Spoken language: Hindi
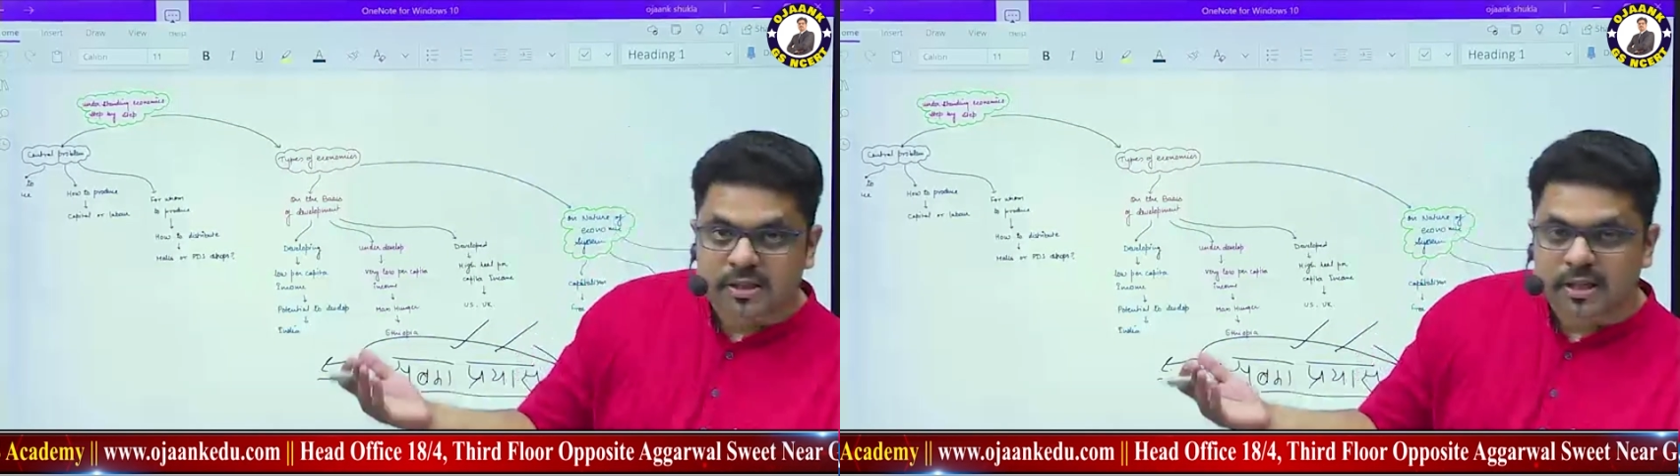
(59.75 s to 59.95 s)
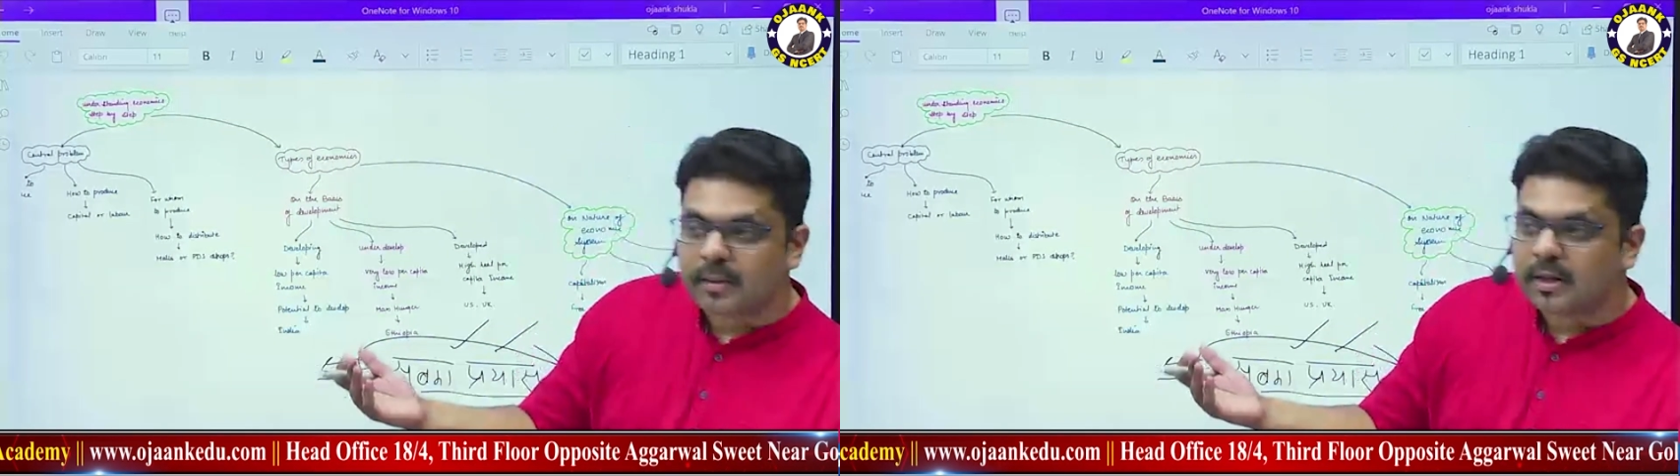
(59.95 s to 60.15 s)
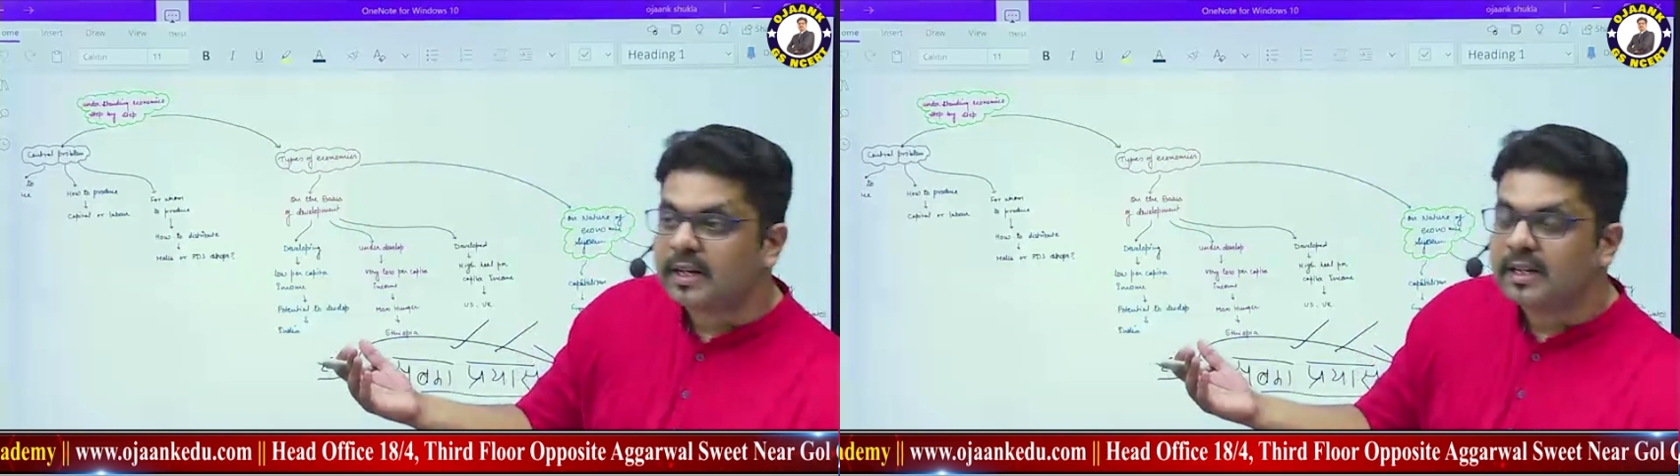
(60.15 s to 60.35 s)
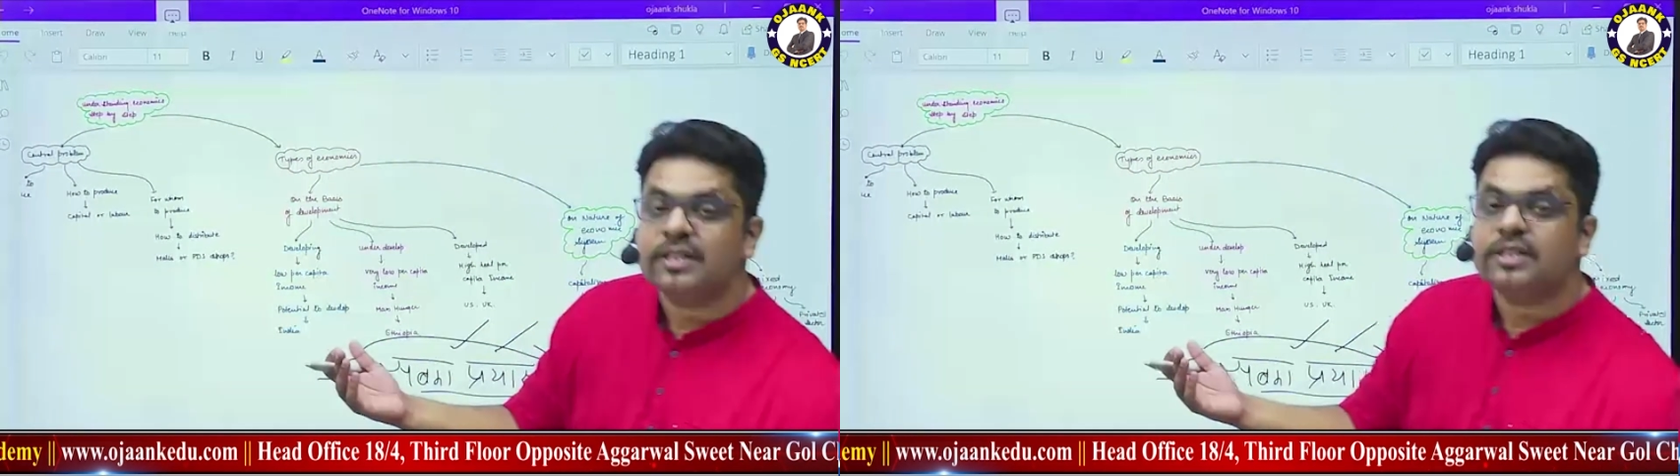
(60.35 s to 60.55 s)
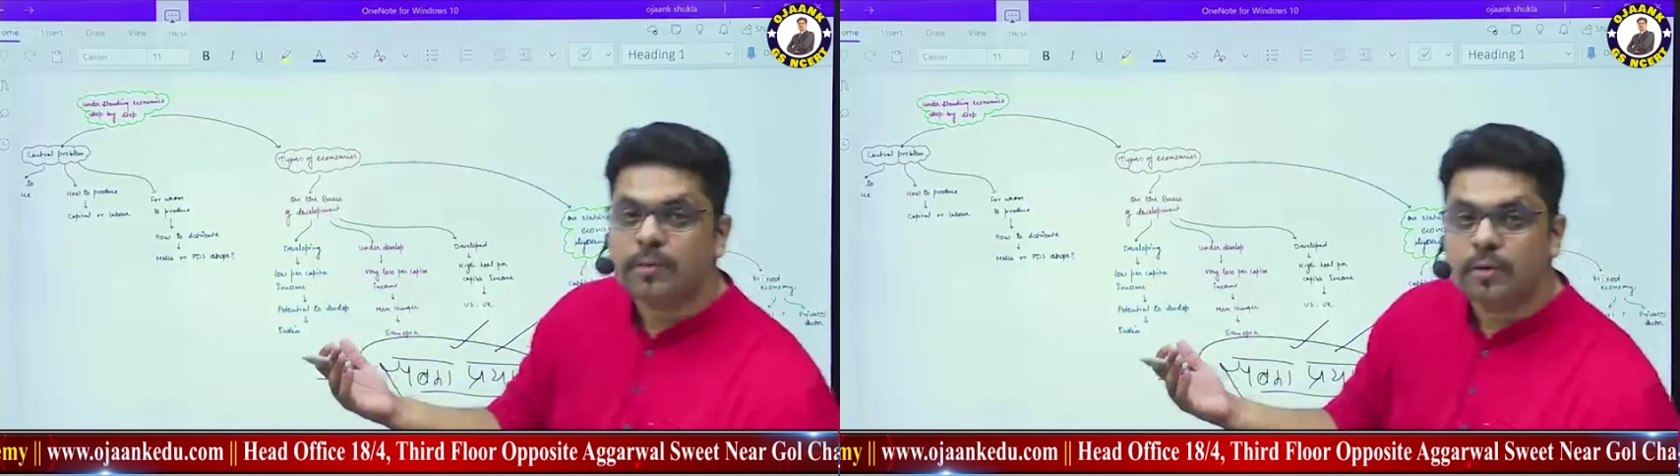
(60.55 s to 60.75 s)
सेगमेंट यानी
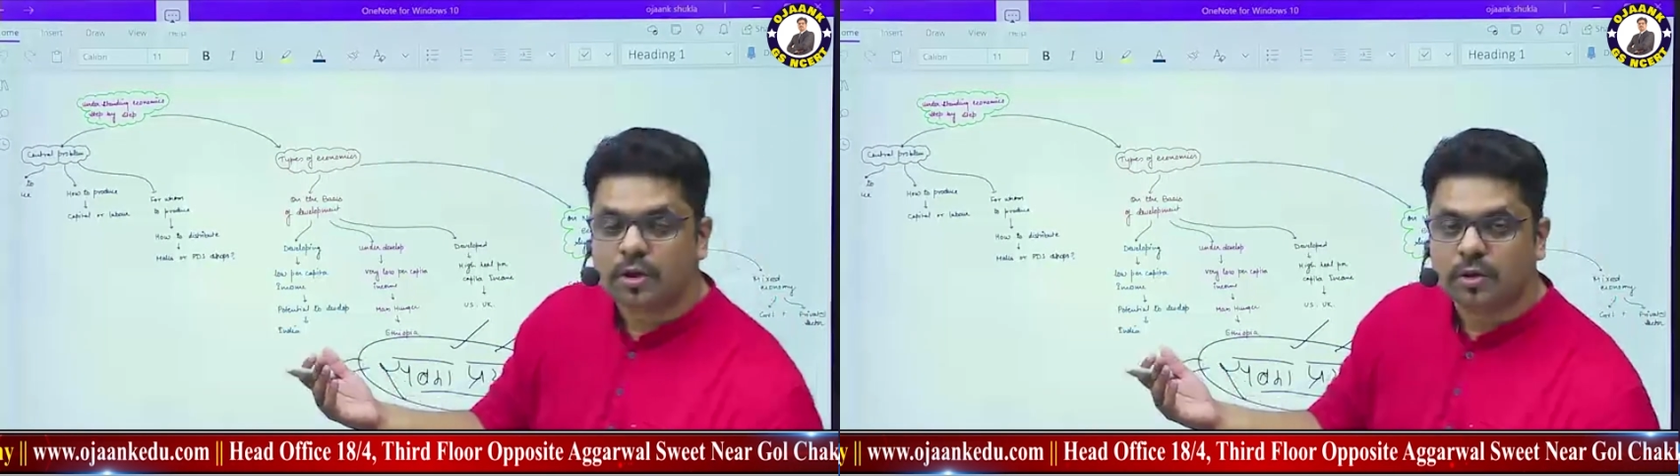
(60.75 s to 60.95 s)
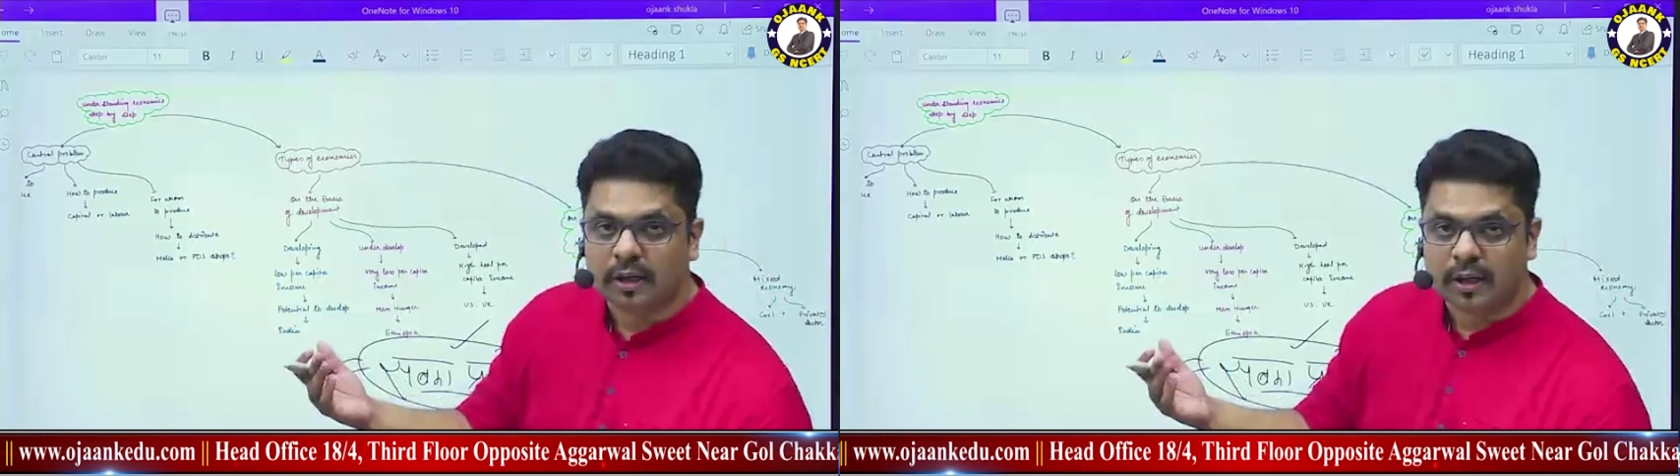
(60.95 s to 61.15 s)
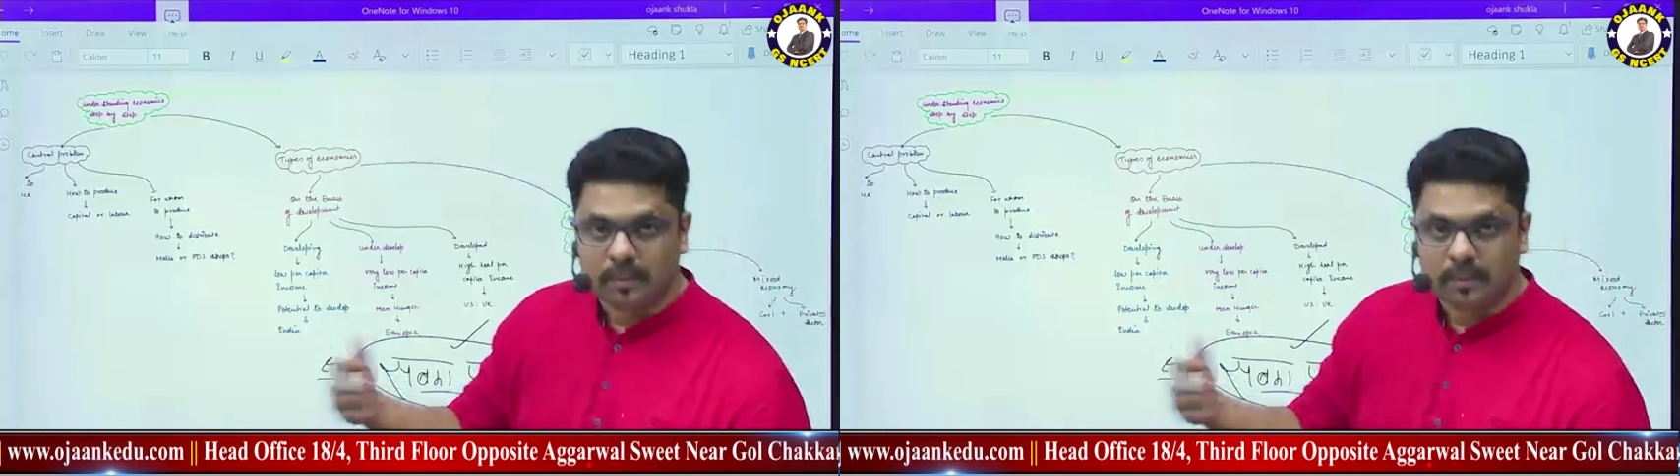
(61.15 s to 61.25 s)
डिस्ट्रीब्यूशन होता है